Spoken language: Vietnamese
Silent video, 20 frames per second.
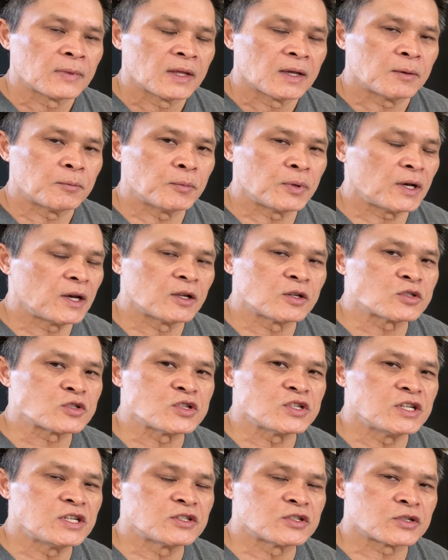video
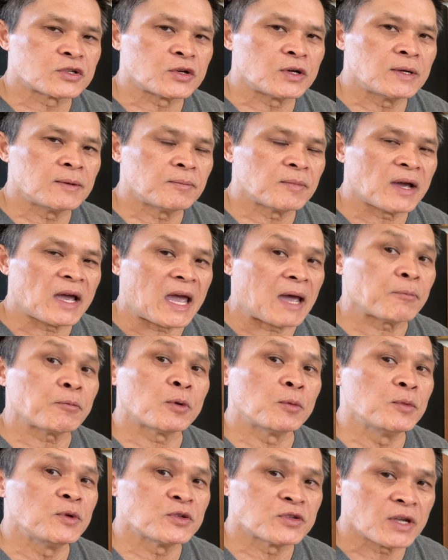stream Apple
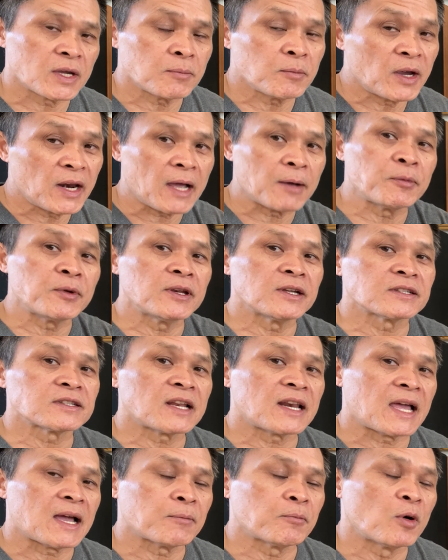Music bữa nào video sẽ
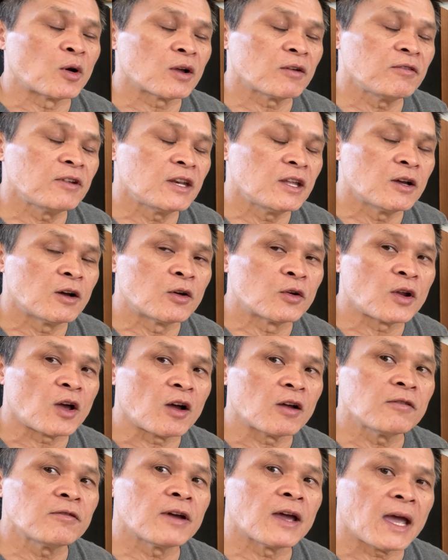làm một cái video
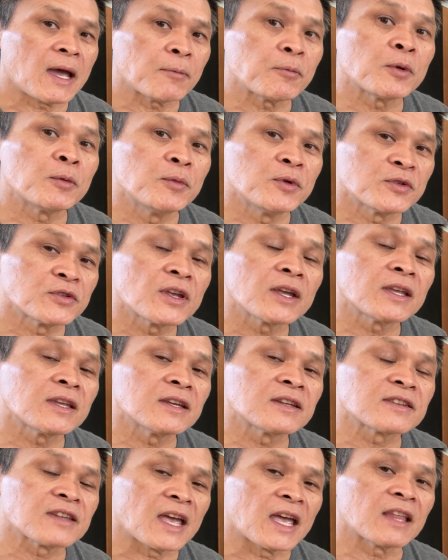nói về Apple Music
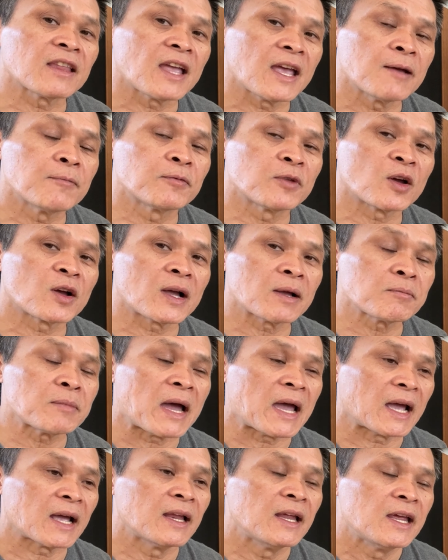chia sẻ thêm cho các
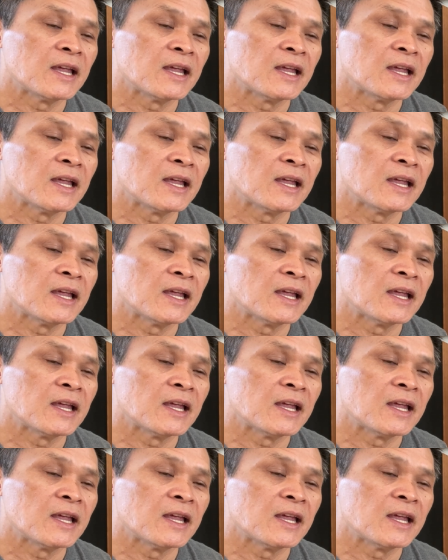bạn